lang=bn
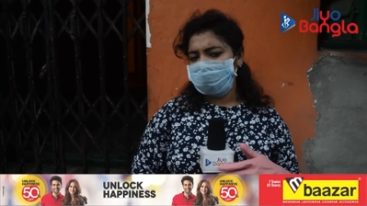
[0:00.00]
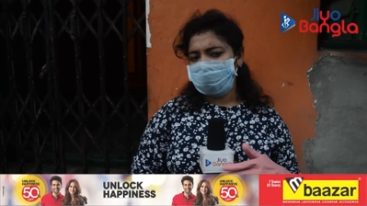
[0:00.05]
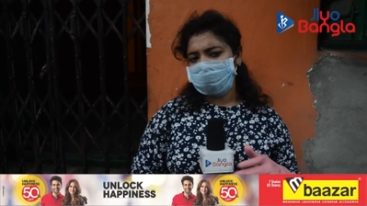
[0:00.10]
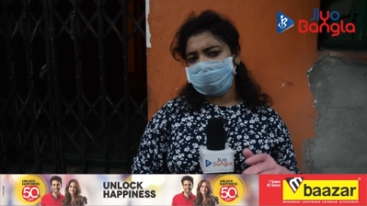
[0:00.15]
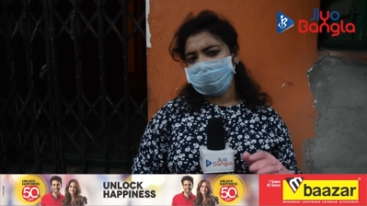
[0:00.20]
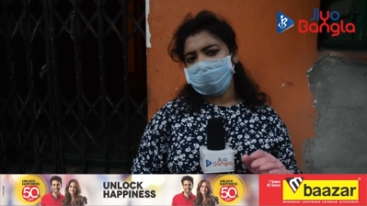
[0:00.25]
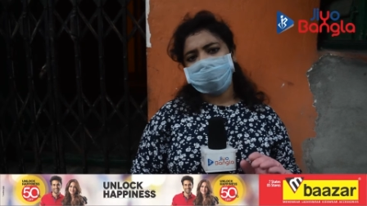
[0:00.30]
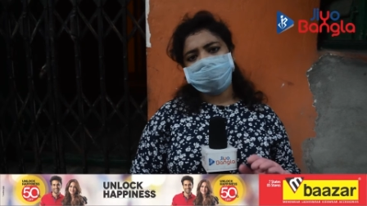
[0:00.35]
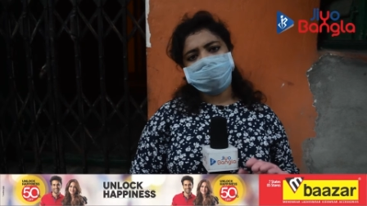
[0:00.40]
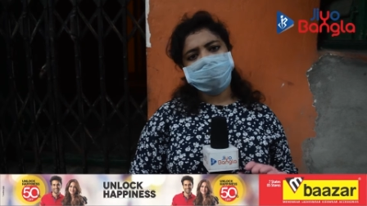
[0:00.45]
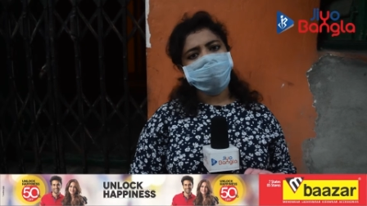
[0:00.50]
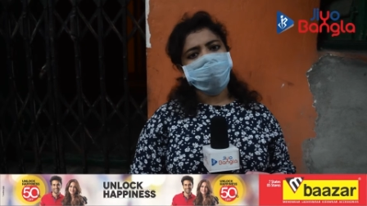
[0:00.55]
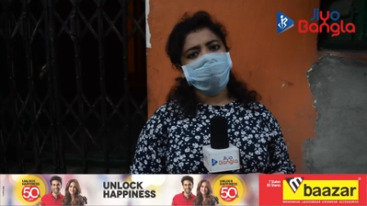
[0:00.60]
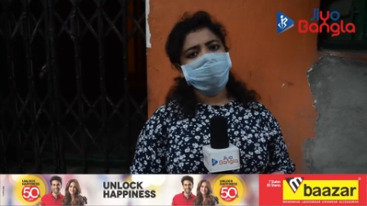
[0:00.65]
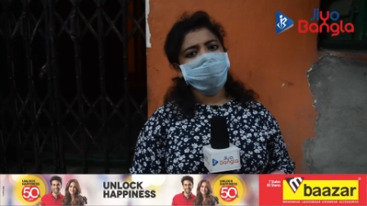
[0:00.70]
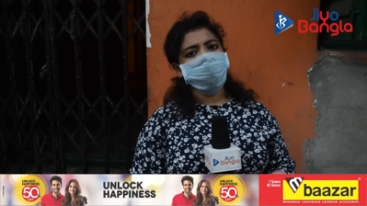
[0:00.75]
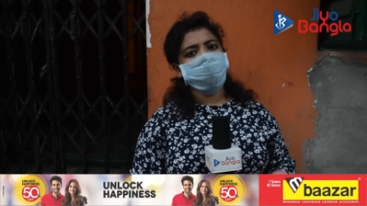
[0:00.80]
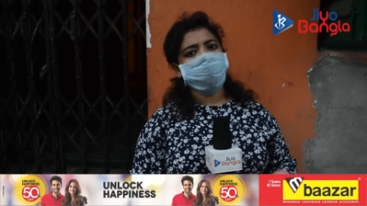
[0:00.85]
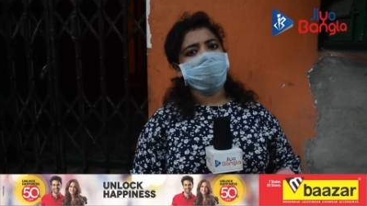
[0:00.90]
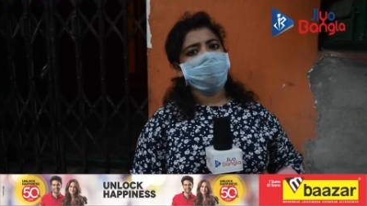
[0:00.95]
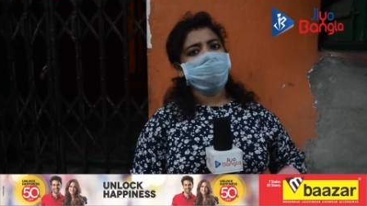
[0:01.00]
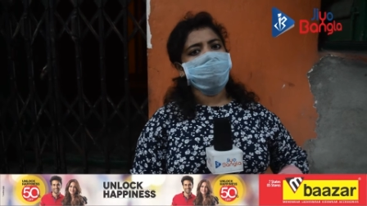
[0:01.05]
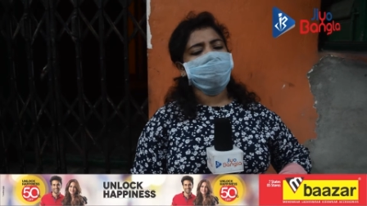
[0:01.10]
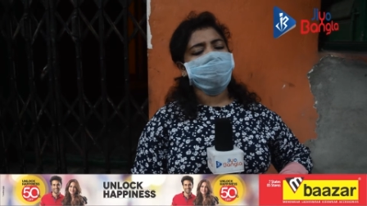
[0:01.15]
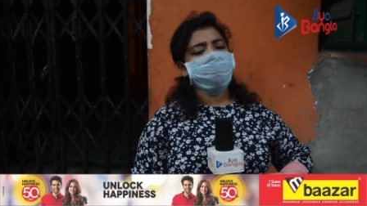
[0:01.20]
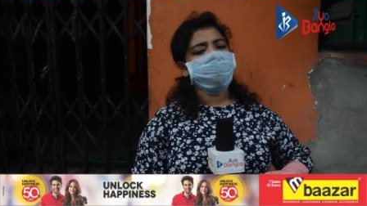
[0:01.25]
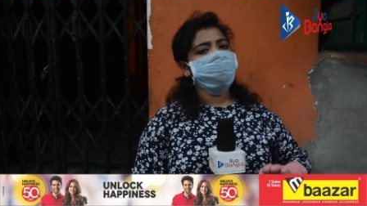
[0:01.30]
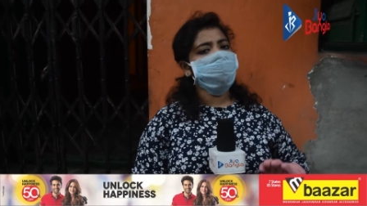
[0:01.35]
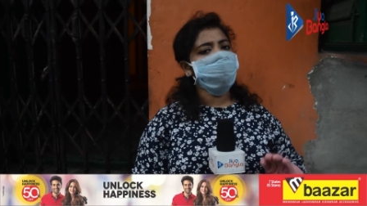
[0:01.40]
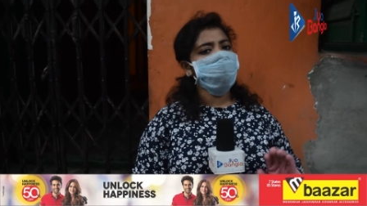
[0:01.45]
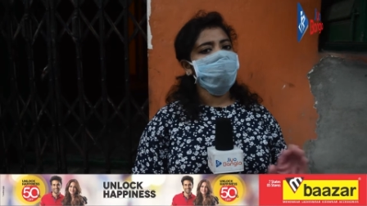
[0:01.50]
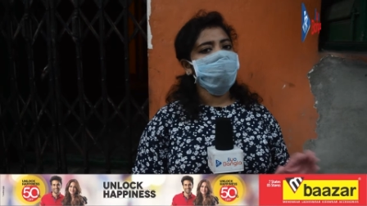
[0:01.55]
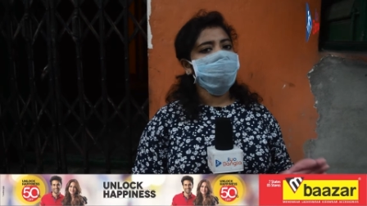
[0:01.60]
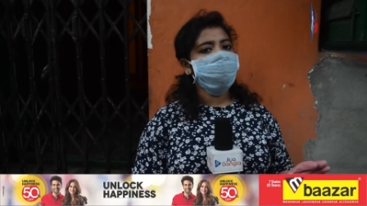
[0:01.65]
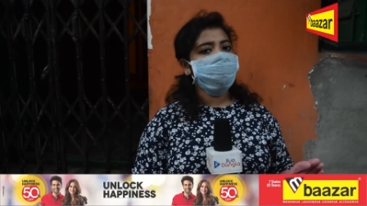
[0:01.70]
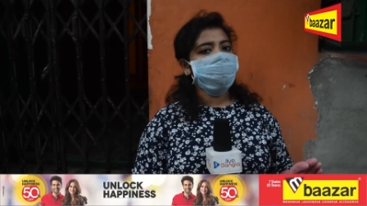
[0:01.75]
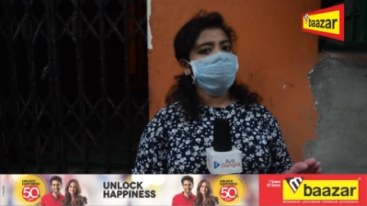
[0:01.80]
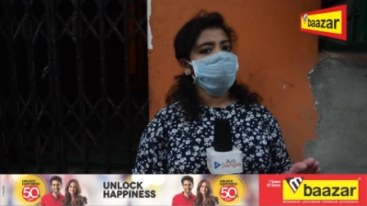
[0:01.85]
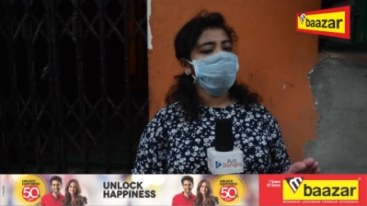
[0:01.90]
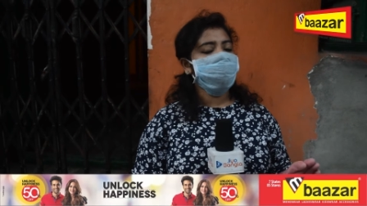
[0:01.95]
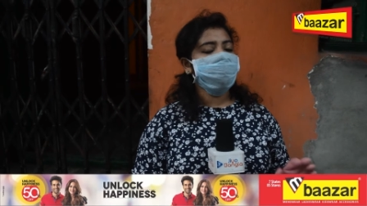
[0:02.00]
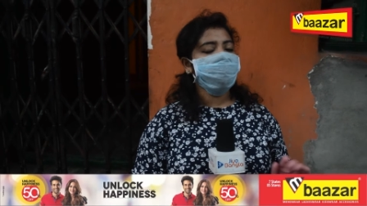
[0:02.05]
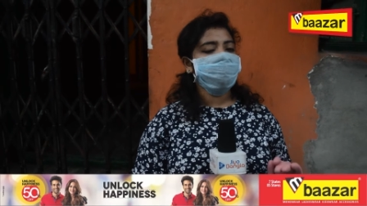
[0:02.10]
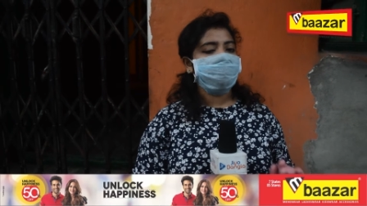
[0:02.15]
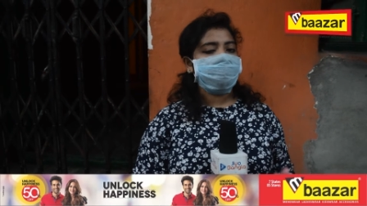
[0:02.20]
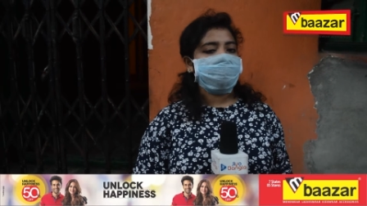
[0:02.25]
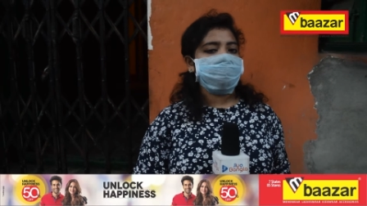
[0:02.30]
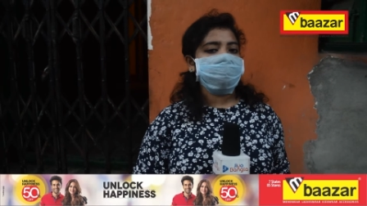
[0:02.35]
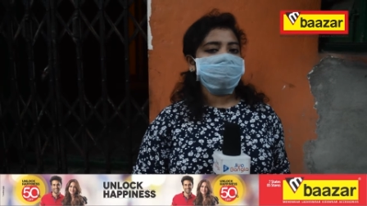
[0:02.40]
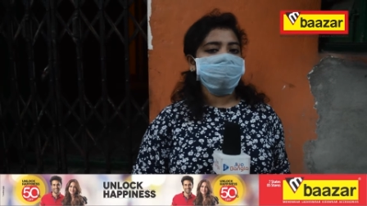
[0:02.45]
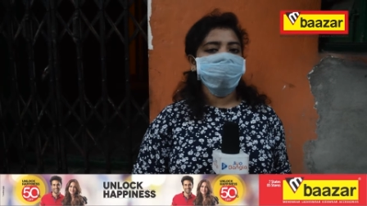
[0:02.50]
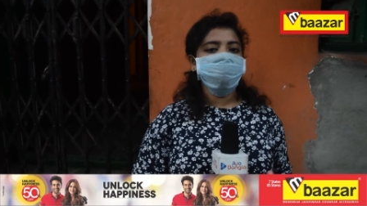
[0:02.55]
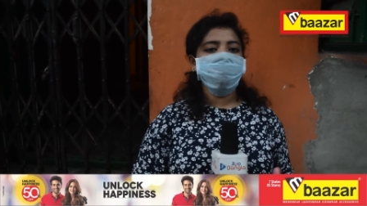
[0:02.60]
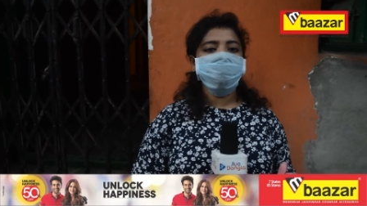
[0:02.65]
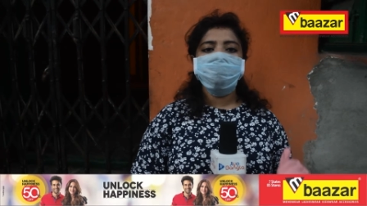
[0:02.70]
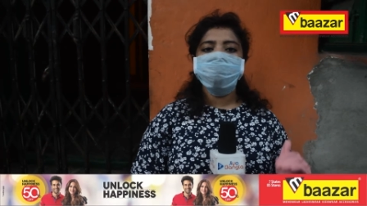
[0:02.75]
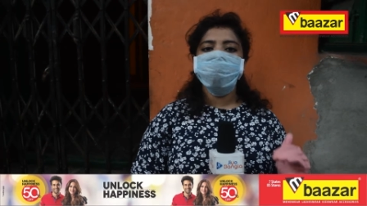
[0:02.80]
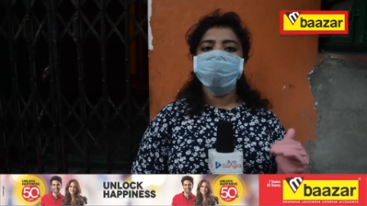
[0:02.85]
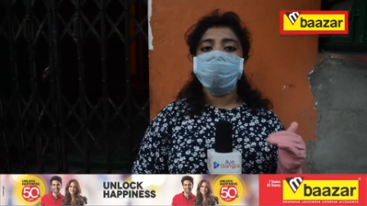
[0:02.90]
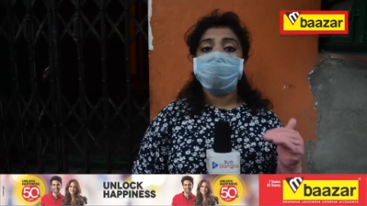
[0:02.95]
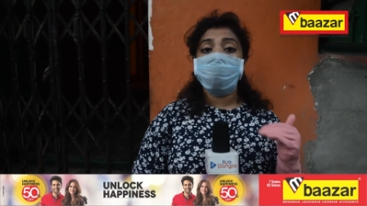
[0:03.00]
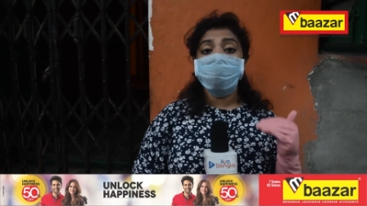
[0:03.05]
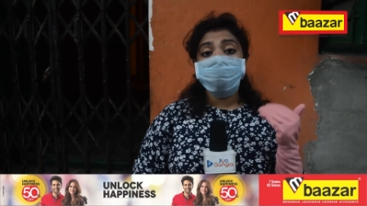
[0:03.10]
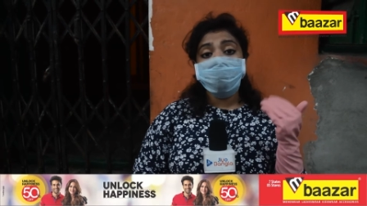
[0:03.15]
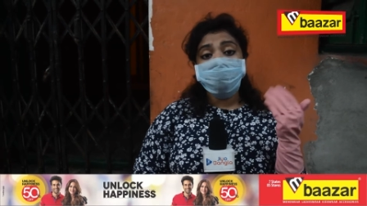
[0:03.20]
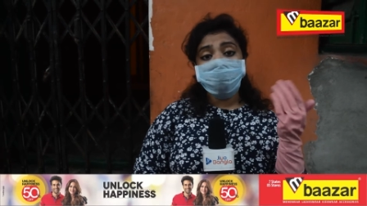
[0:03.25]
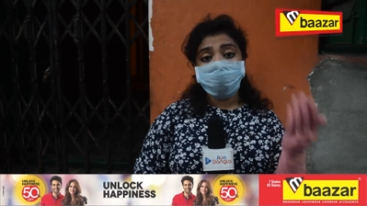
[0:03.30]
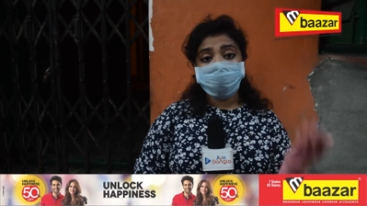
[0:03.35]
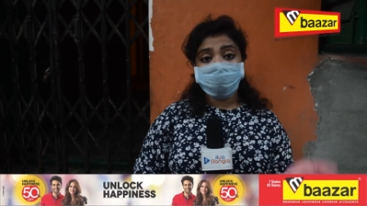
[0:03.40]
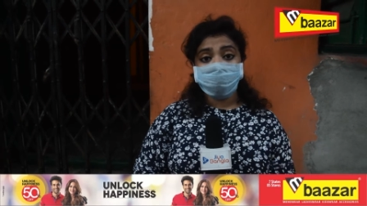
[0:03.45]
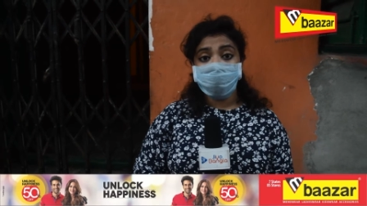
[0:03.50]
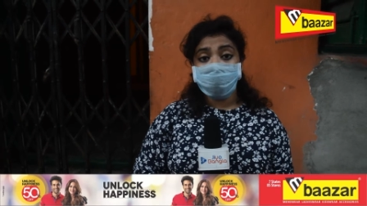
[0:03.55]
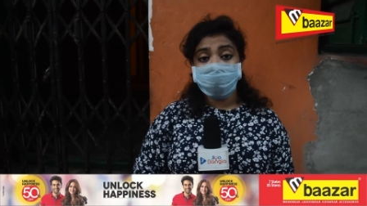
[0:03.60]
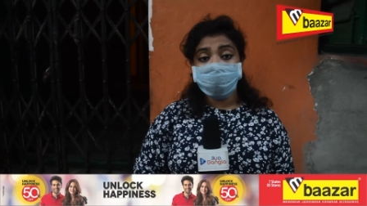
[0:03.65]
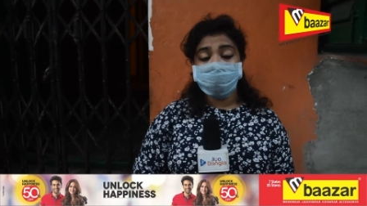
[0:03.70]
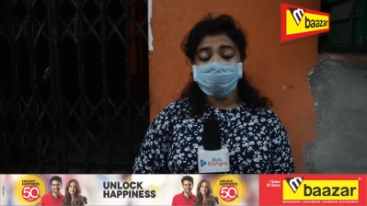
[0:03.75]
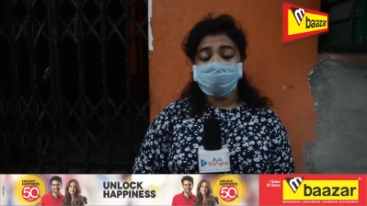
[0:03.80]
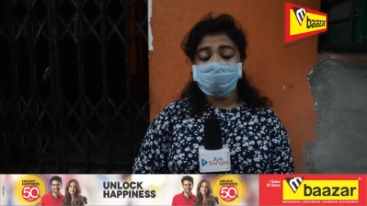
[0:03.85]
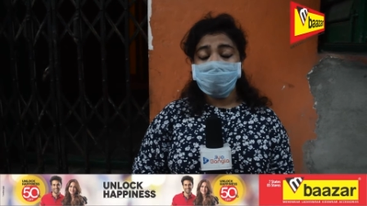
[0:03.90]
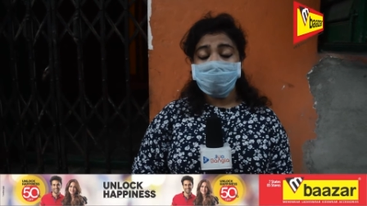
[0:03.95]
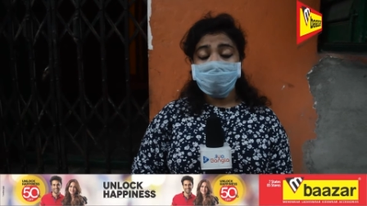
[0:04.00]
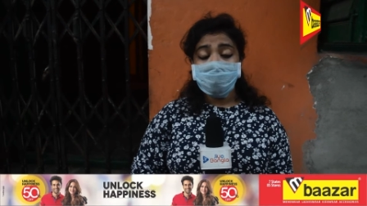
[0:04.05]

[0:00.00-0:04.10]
যদি হঠাৎ করে সকালবেলা একদিন উঠলেন উঠে দেখলেন আমার জীবন আপনার জীবনটা